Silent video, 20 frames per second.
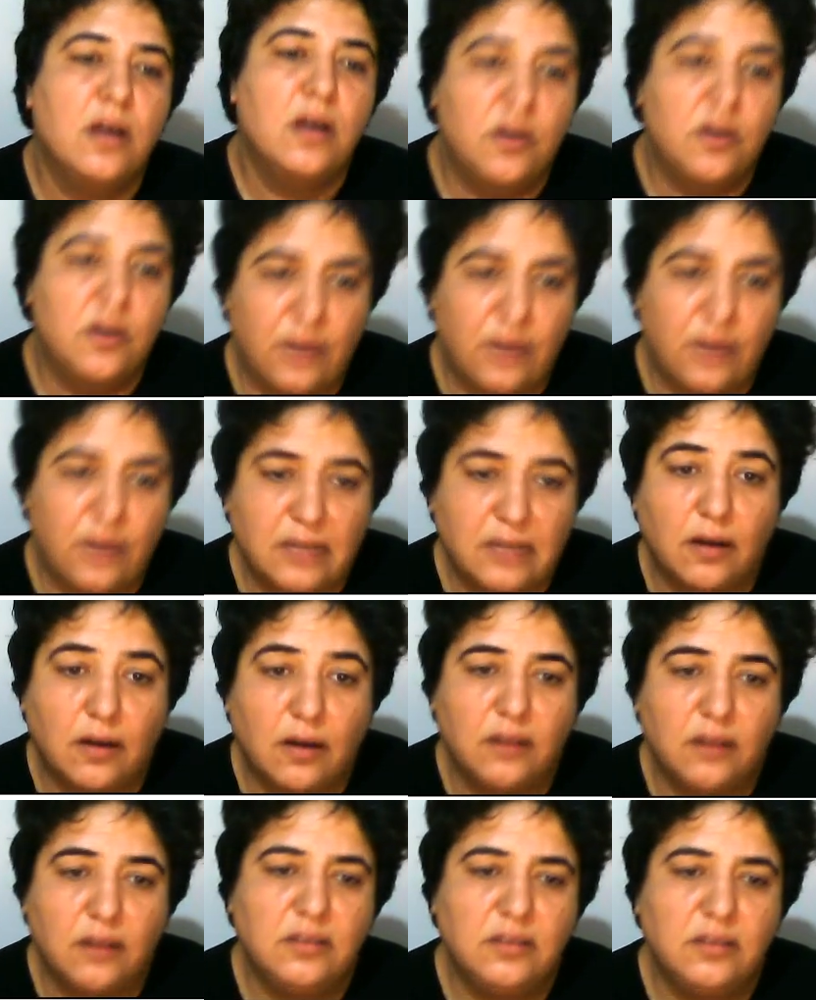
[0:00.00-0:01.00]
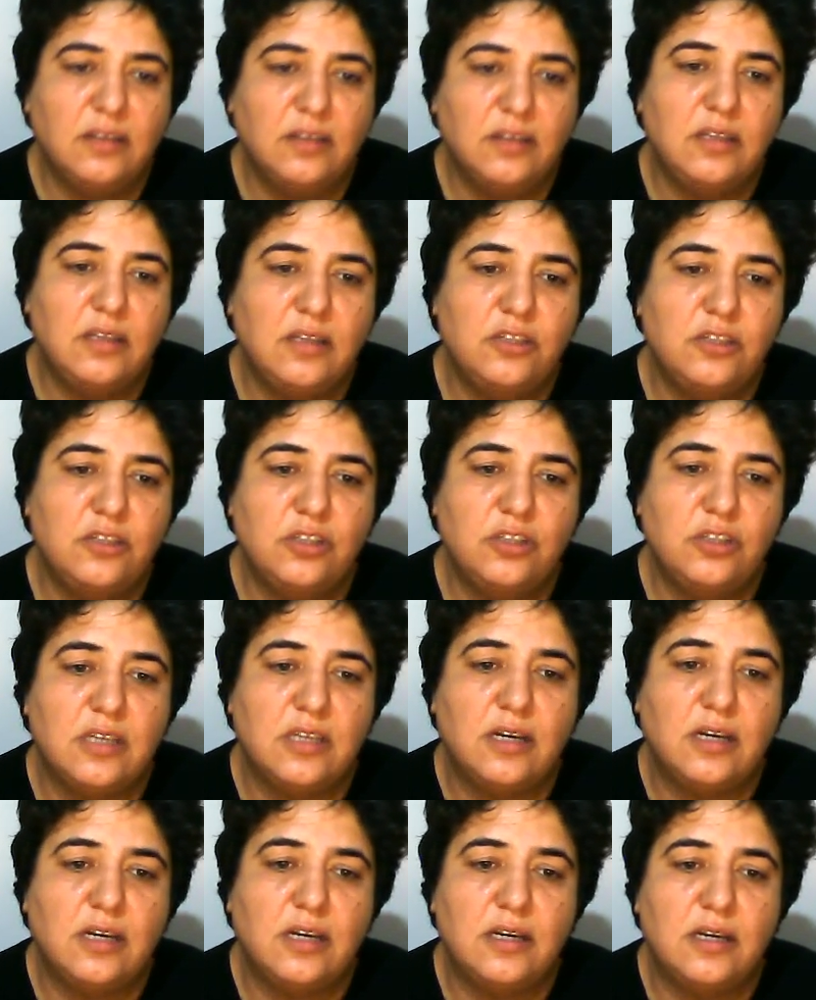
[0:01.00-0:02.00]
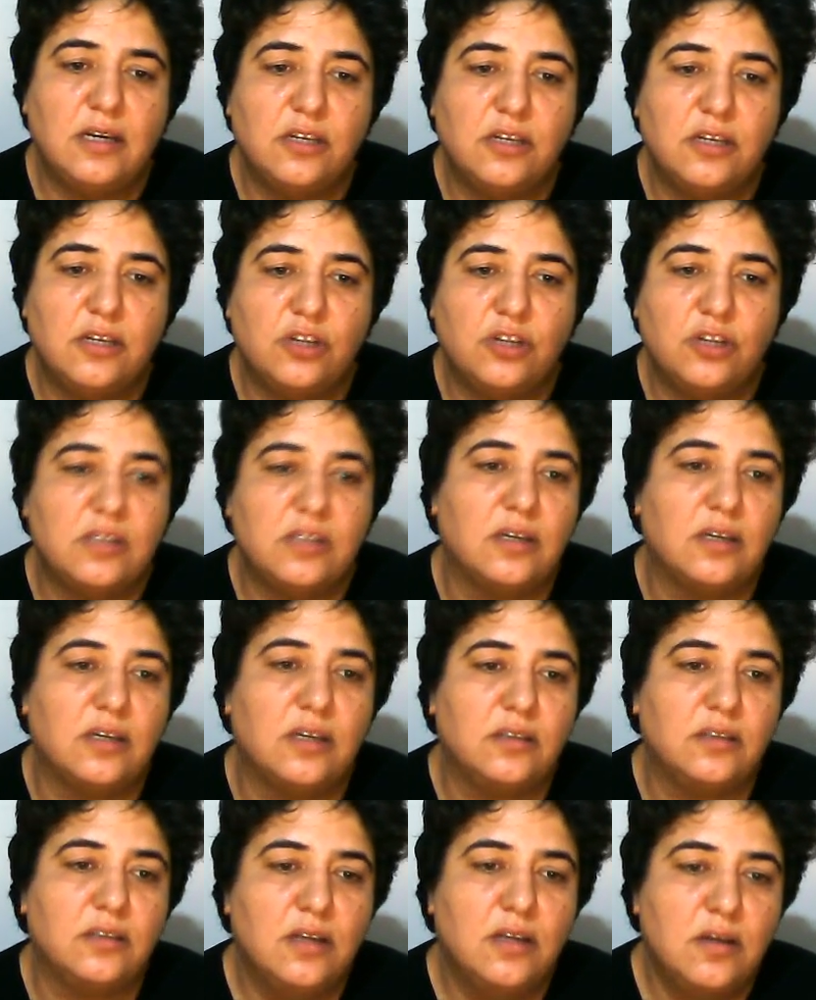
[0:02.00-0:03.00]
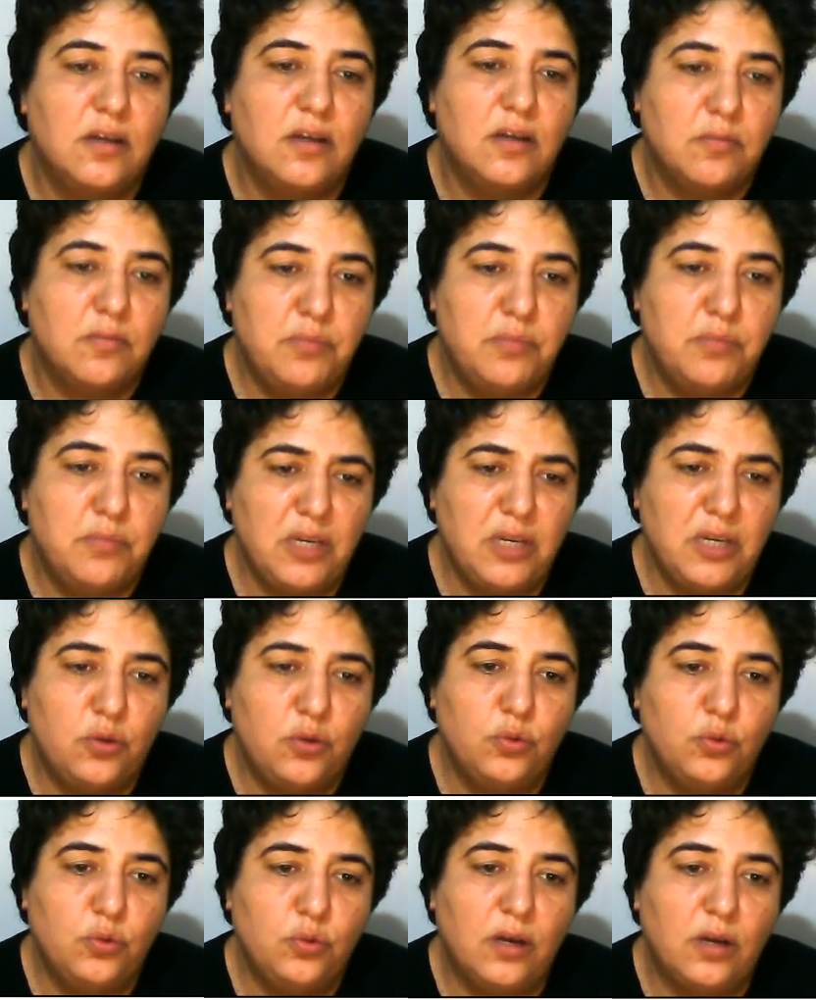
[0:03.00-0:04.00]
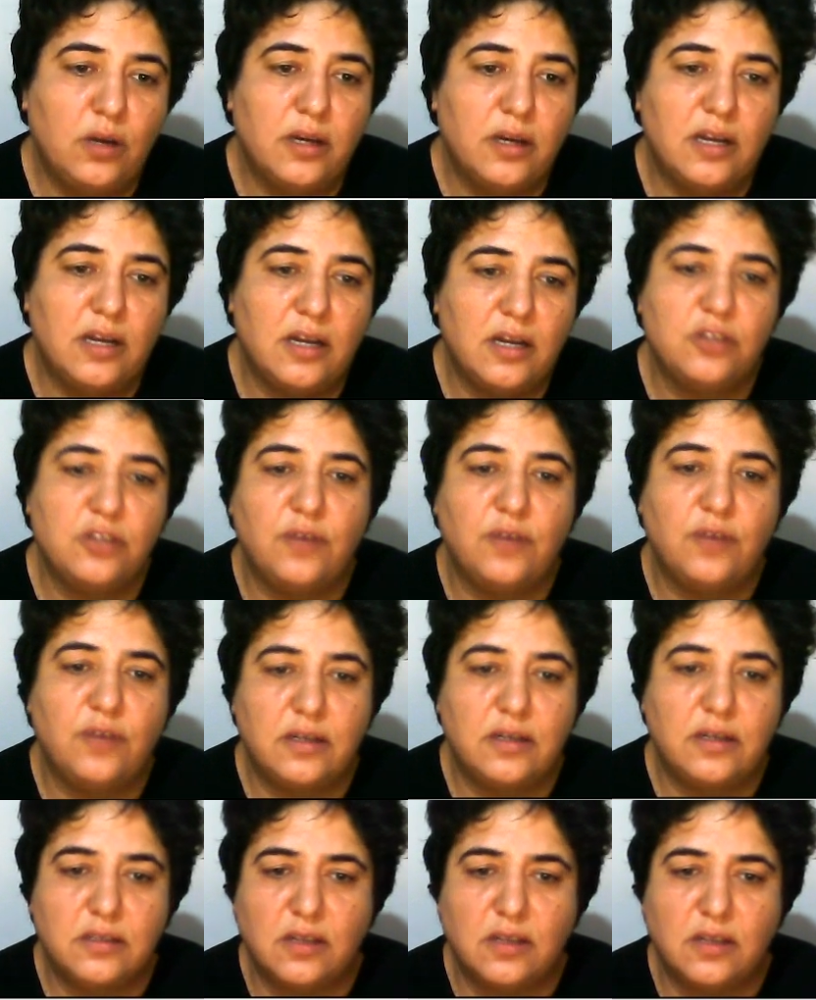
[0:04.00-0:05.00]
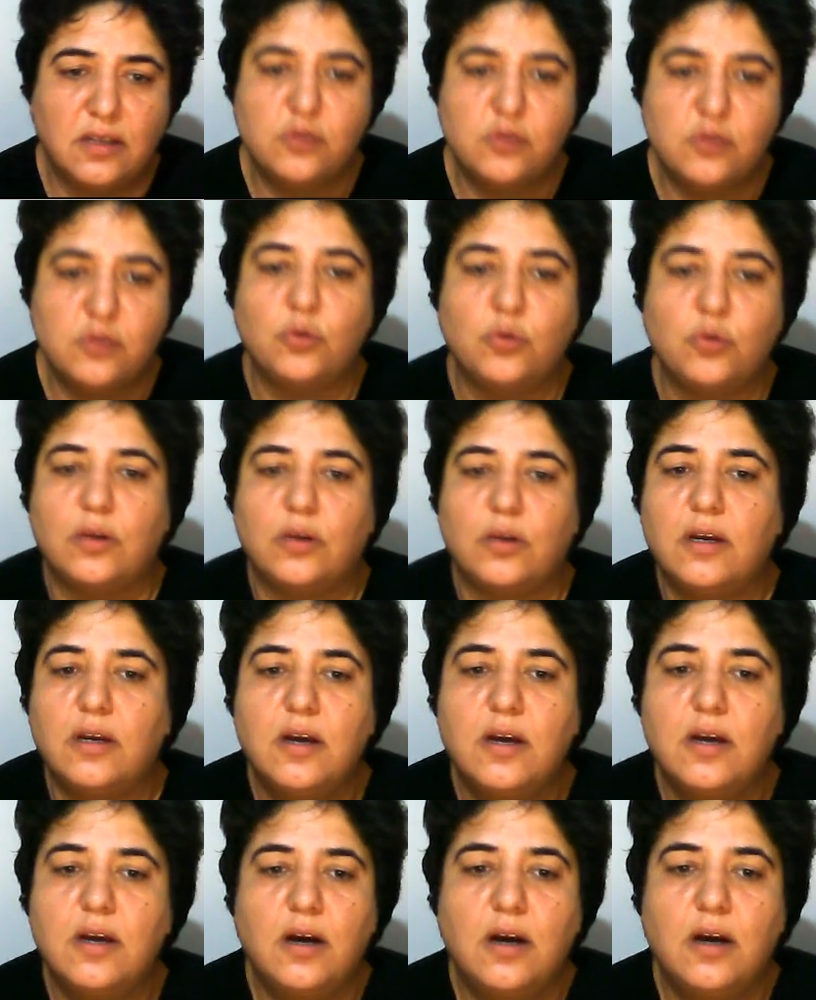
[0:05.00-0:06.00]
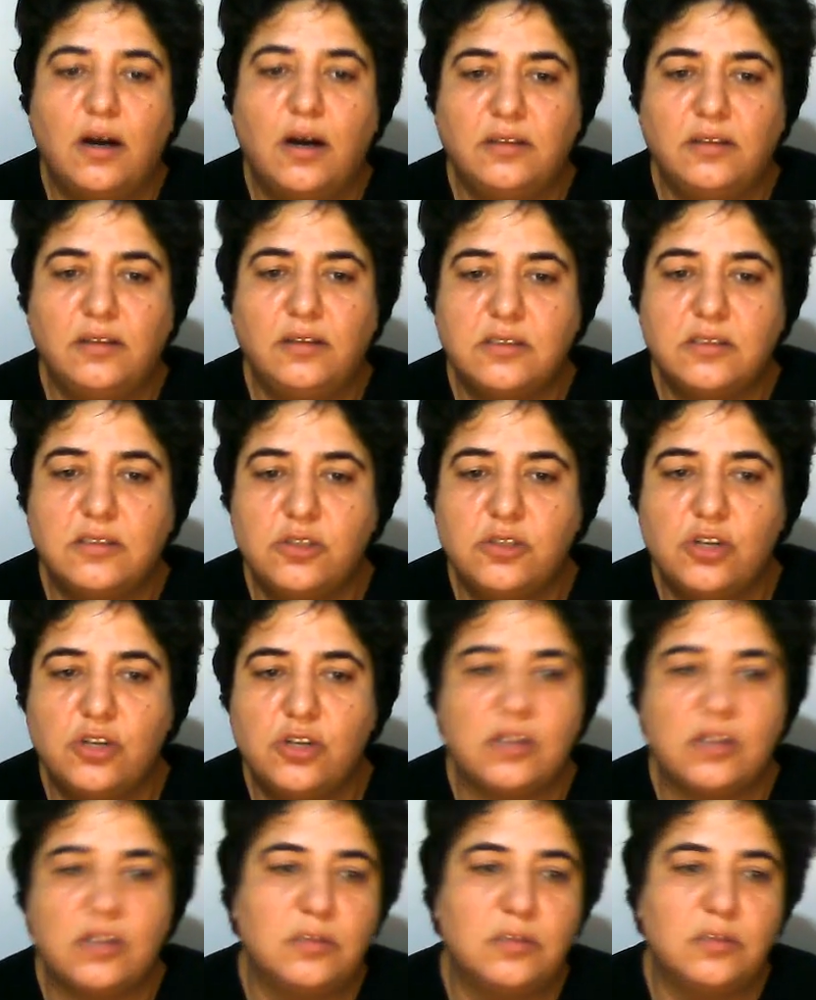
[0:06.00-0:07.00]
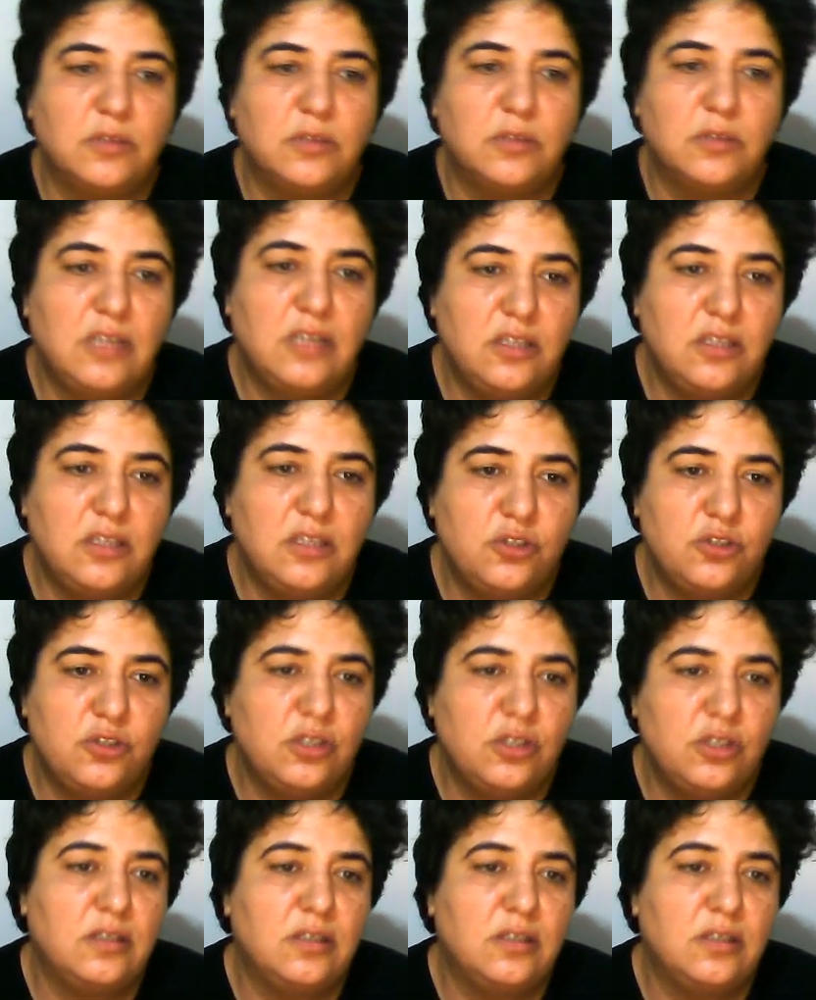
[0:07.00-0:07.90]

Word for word: Fakat 6'dan 7. dakikaya geçerken bir Q daha enerji verdikten sonra artık sıcaklığımın 7.